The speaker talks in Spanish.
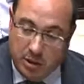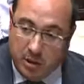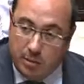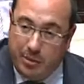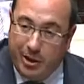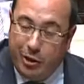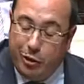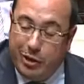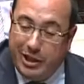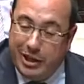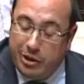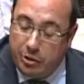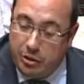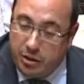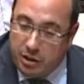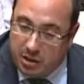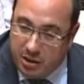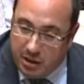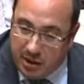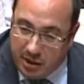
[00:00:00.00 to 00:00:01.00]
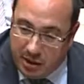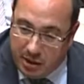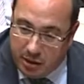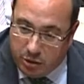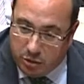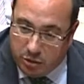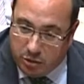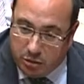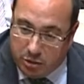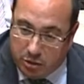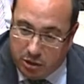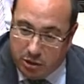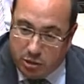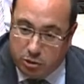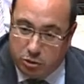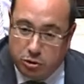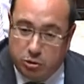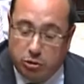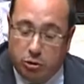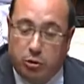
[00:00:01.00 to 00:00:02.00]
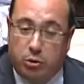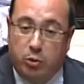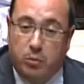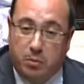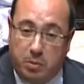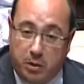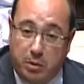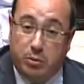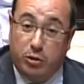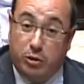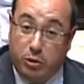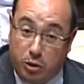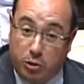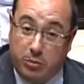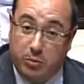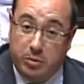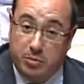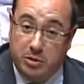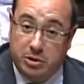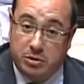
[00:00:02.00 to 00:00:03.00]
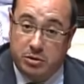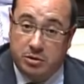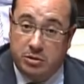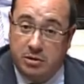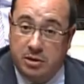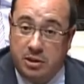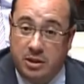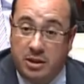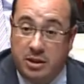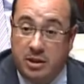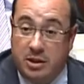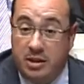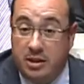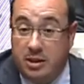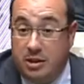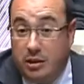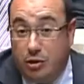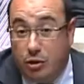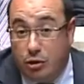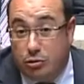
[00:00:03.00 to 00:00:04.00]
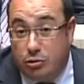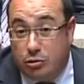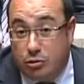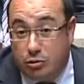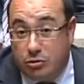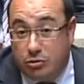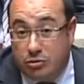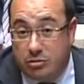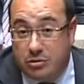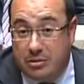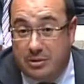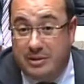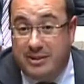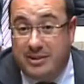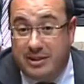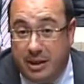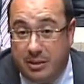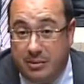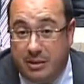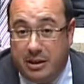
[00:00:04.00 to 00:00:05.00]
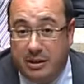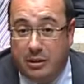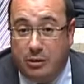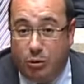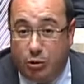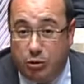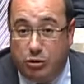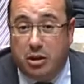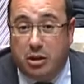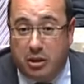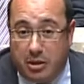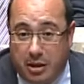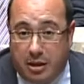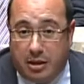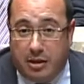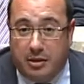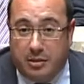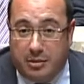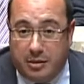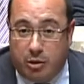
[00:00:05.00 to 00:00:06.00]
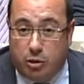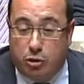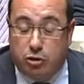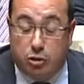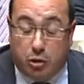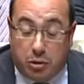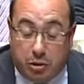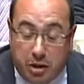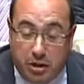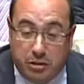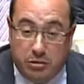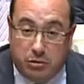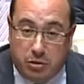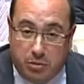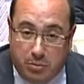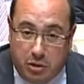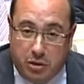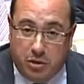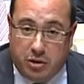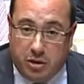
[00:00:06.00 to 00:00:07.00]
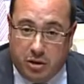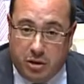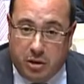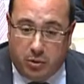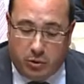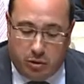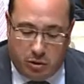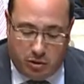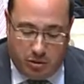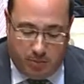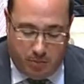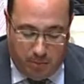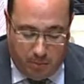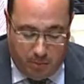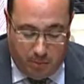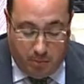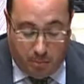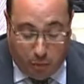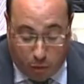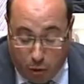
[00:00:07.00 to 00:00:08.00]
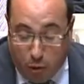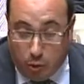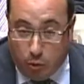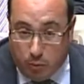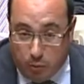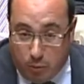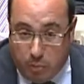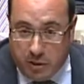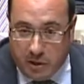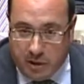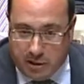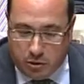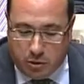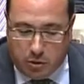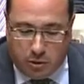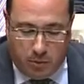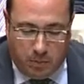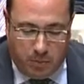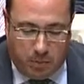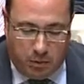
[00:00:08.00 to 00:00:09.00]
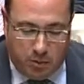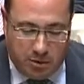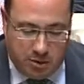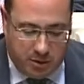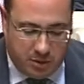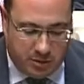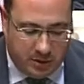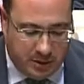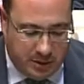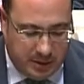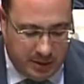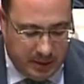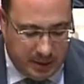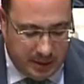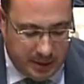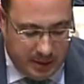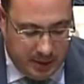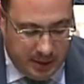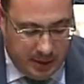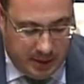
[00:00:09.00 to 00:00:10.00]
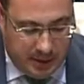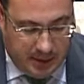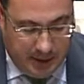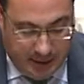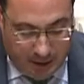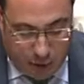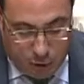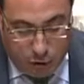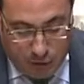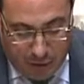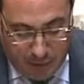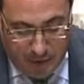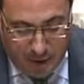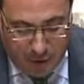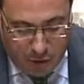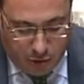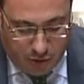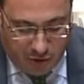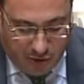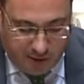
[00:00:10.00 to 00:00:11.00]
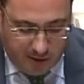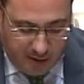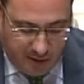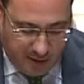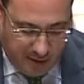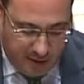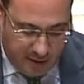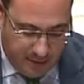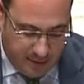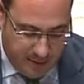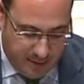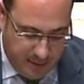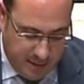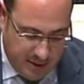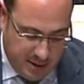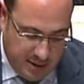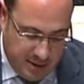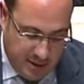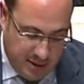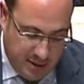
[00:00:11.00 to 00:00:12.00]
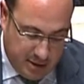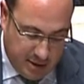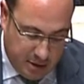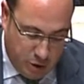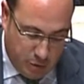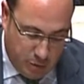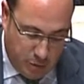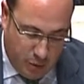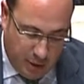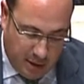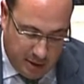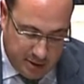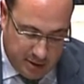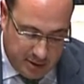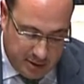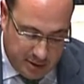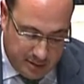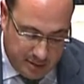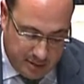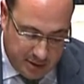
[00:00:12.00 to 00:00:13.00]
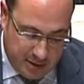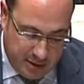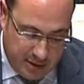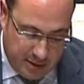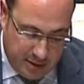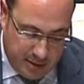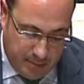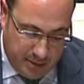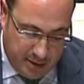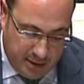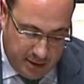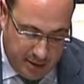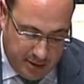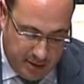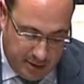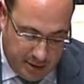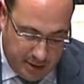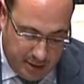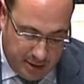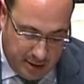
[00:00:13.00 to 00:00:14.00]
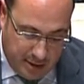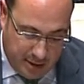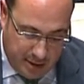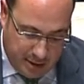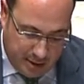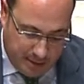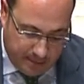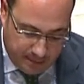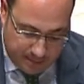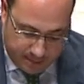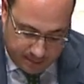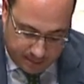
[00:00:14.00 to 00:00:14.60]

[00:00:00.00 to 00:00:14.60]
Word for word: pero ¿qué nos distingue de otros? Que nosotros cumplimos los compromisos y otros deben 80, 800 millones de euros por no cumplir esos compromisos. Eso también nos distingue. Y, señor Pujante, eh, para intentar